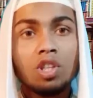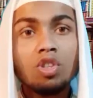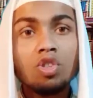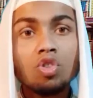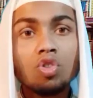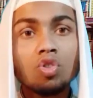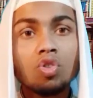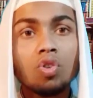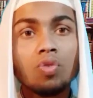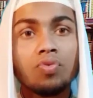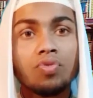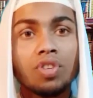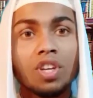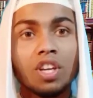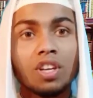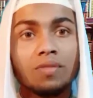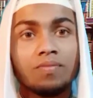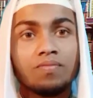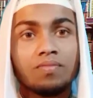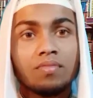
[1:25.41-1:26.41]

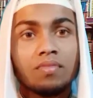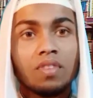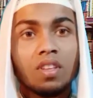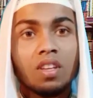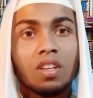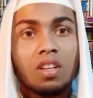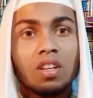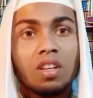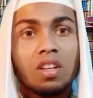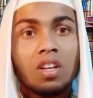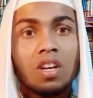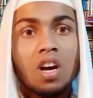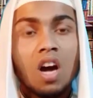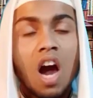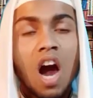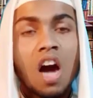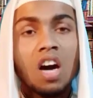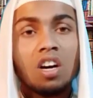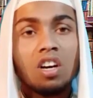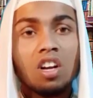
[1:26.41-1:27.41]
ইউসুফকে
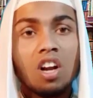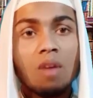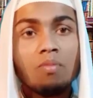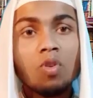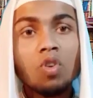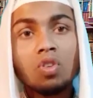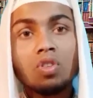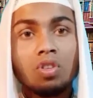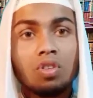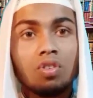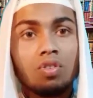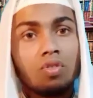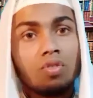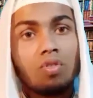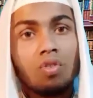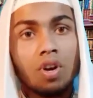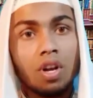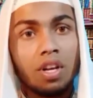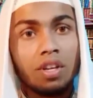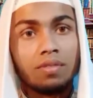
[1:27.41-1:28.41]
আক্রমণ
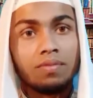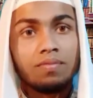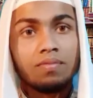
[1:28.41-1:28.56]
করেন